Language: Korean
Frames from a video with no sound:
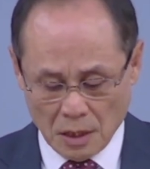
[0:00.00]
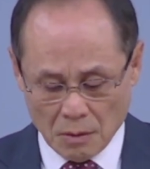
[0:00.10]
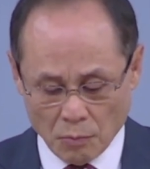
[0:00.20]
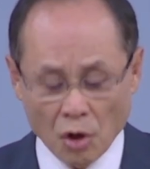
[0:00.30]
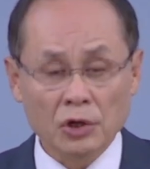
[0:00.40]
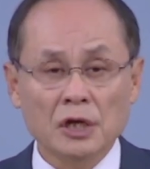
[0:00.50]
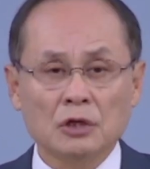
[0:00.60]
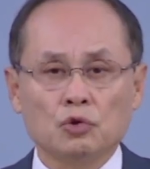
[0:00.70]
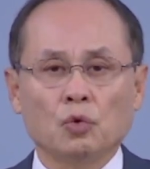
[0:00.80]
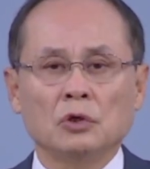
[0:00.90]
머리에
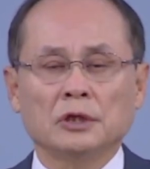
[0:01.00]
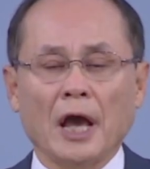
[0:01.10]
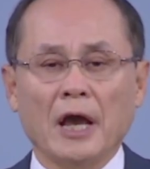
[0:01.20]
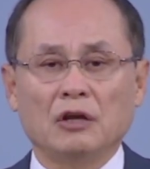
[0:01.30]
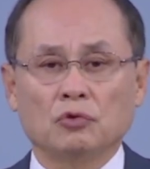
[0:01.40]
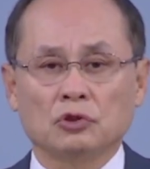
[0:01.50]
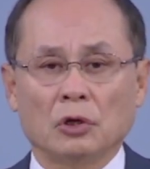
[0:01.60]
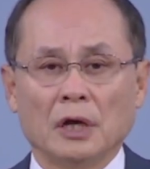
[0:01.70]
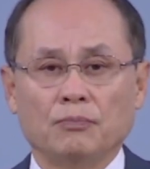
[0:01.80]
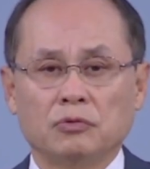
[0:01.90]
손을 대기도
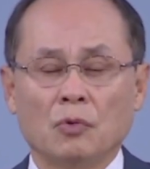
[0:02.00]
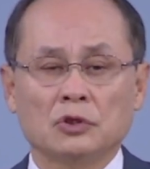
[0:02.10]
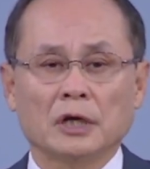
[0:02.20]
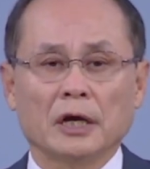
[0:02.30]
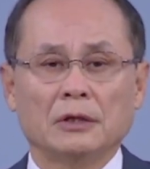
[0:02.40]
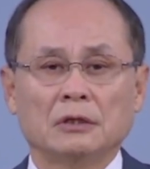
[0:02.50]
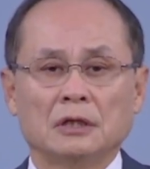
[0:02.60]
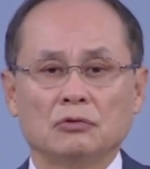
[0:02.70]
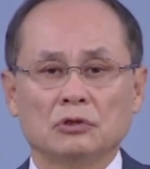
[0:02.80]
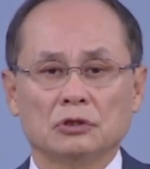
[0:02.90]
전에 부목사가
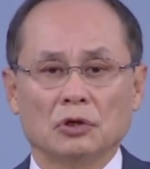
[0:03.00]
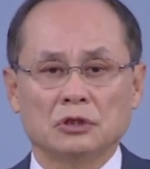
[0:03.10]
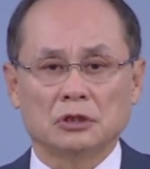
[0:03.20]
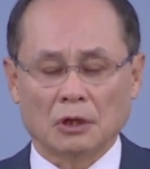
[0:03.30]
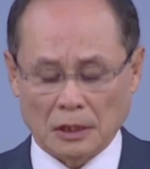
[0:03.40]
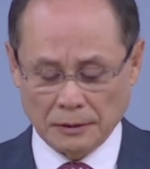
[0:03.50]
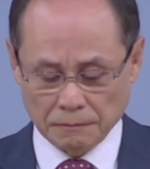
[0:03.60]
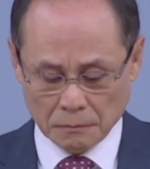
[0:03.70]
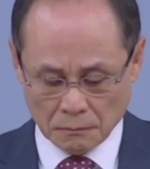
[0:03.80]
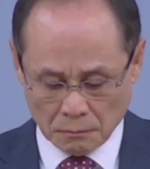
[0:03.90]
했는데도 쓰러지더라.
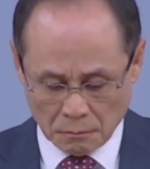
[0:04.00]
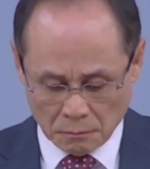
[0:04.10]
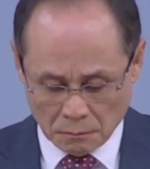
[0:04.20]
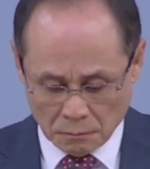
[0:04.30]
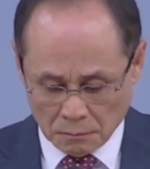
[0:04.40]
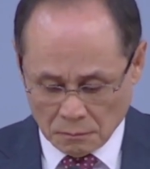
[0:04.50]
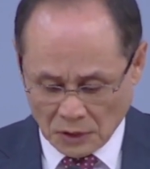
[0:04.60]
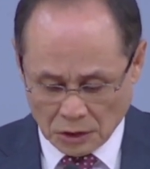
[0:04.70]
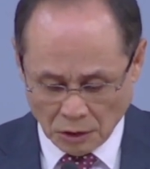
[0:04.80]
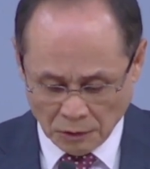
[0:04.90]

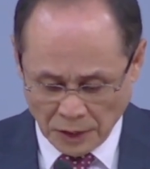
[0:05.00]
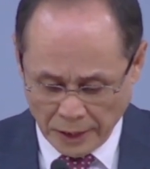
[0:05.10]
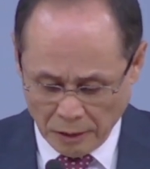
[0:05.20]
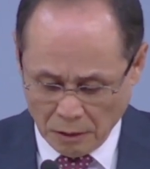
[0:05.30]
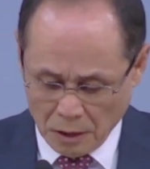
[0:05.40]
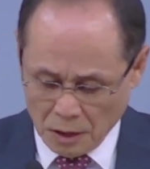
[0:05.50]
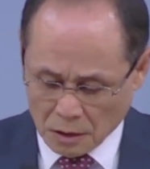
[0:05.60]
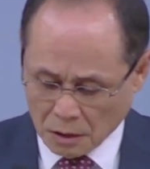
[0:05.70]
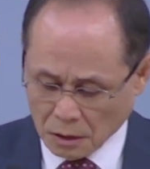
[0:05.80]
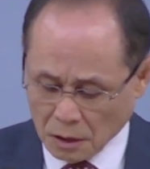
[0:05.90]
그런데
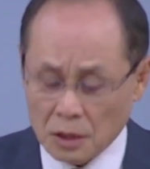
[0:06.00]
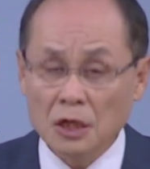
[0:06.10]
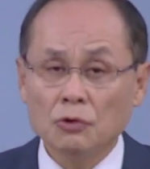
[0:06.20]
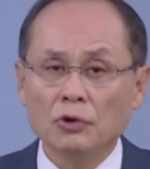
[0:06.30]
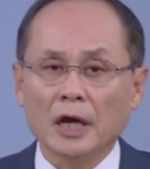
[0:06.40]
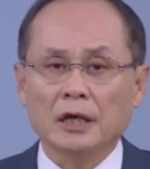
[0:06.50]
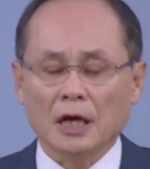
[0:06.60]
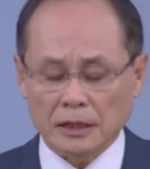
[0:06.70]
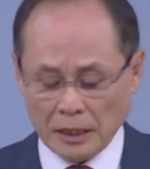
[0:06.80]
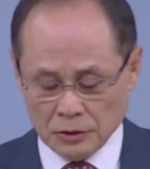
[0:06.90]
그 이후에
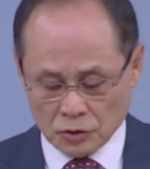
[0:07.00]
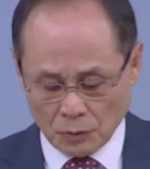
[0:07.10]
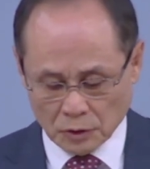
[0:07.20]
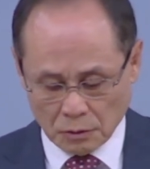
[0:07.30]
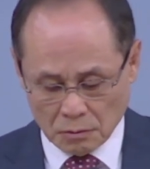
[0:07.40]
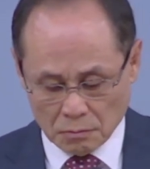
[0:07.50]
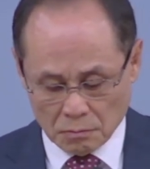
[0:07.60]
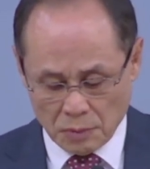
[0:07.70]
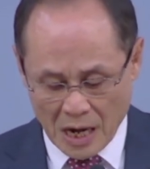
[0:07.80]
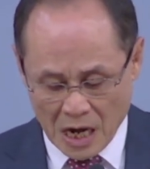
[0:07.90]
깨달은 점은
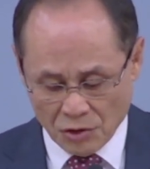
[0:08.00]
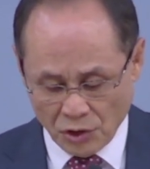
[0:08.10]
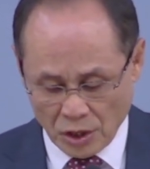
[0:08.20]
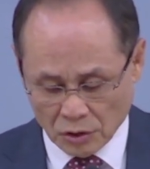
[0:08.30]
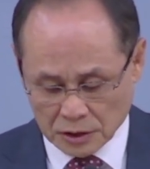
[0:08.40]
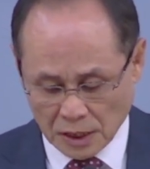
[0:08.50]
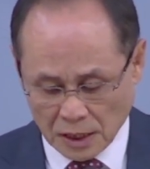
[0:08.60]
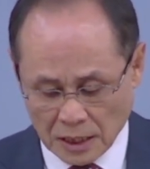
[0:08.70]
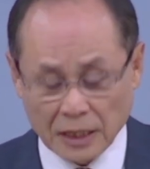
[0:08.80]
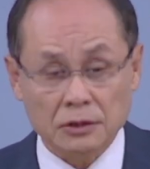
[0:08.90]
마귀의
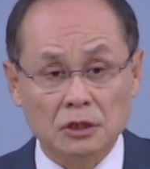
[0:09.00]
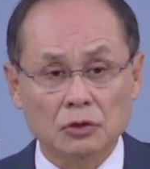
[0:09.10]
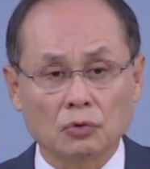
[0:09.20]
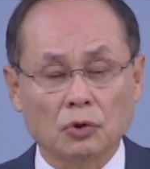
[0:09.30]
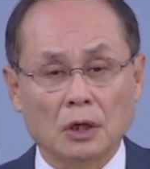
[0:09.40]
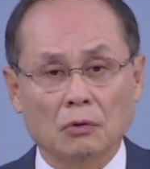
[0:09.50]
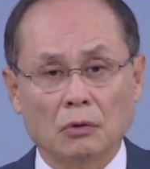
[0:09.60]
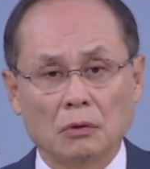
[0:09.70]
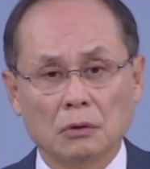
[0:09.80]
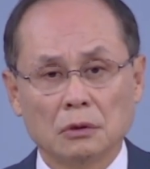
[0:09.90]
역사가 같이
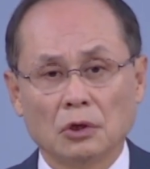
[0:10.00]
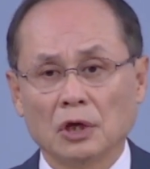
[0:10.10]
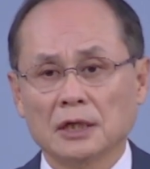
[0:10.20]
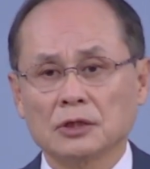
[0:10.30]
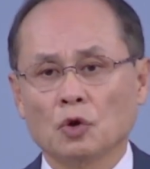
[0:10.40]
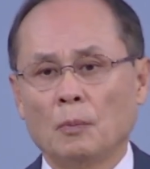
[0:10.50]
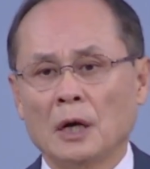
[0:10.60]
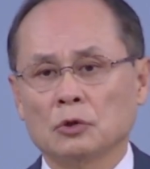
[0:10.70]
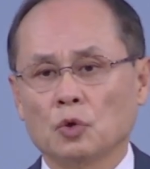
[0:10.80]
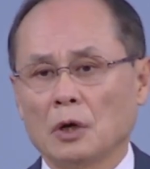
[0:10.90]
오더라고. 여기에다
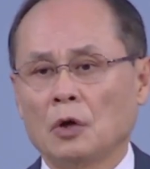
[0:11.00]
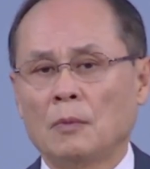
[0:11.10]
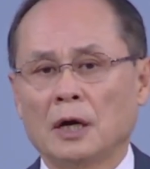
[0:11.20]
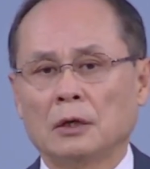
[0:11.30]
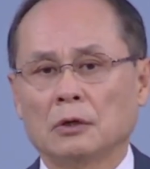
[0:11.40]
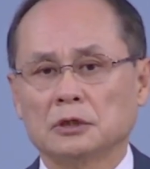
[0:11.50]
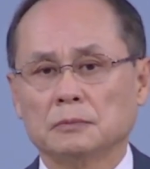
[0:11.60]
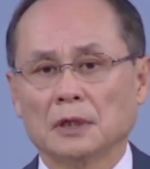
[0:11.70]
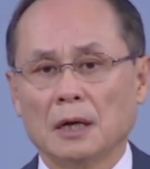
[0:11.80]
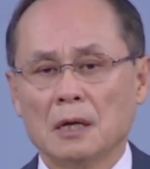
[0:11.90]
속아 넘어가는
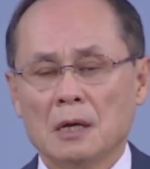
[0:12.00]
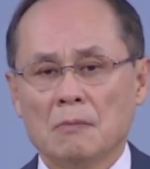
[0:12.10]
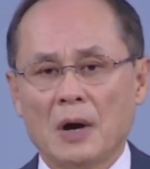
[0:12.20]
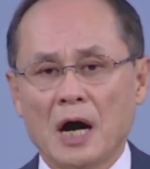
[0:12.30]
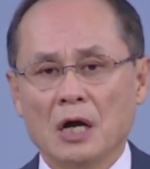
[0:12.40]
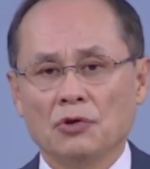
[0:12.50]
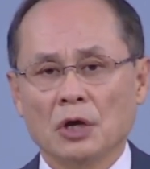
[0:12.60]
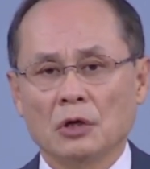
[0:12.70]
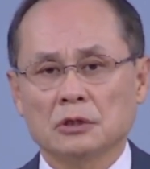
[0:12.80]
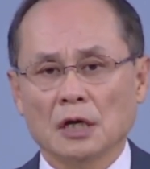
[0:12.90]
것입니다.
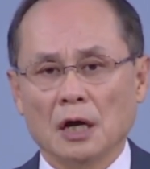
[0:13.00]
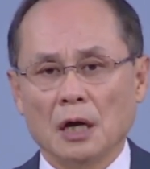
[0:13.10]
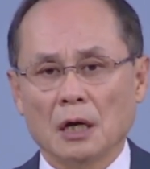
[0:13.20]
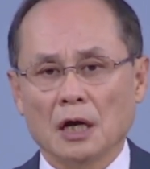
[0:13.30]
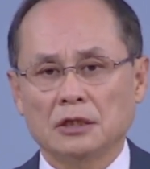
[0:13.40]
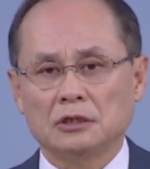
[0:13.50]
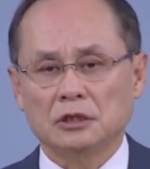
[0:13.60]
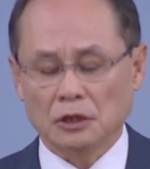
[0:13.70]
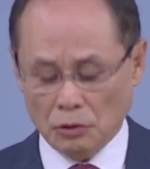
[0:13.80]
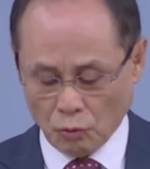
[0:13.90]
마귀의 역사가
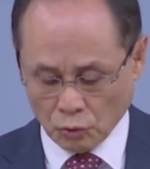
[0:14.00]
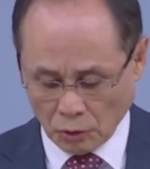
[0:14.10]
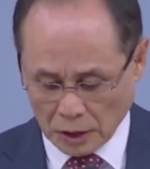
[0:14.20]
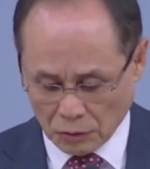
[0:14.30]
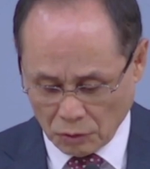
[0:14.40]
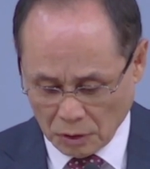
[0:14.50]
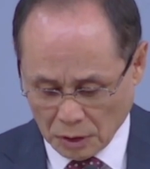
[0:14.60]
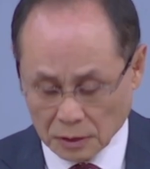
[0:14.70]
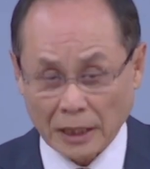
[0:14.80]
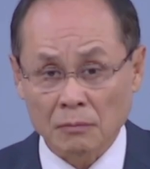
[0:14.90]
같이 오더라고.
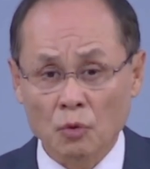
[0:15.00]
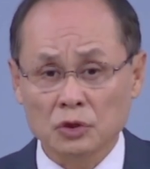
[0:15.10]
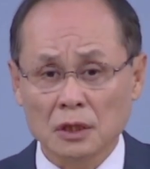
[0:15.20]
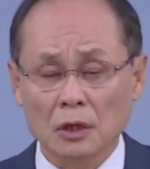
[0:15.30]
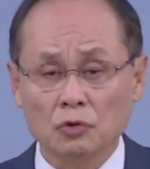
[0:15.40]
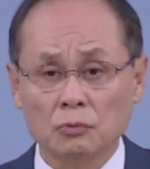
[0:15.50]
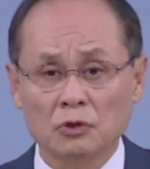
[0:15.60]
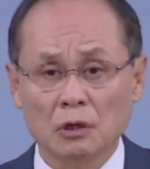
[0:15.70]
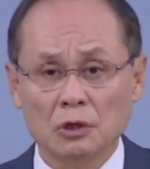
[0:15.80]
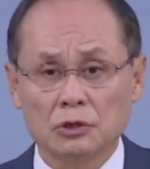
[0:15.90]
다른 목사들하고 좀
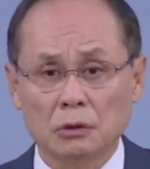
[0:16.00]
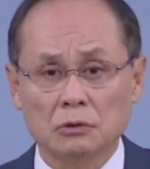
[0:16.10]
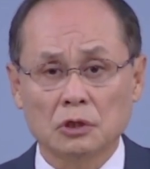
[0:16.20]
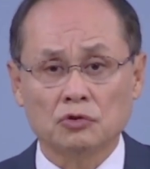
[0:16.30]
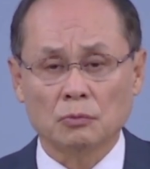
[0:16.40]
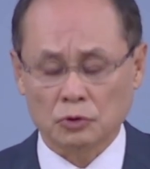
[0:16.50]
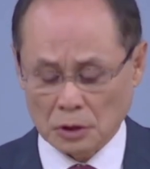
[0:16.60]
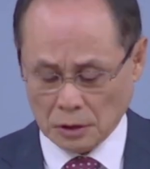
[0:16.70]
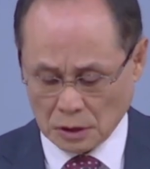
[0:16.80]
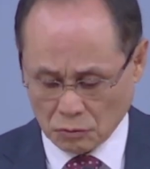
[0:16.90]
틀리죠. 은사주의
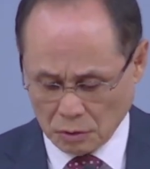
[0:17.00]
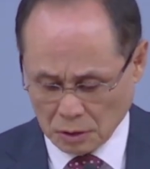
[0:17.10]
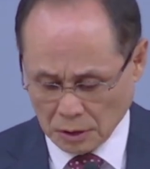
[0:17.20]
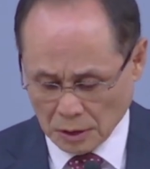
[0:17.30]
목사들하고.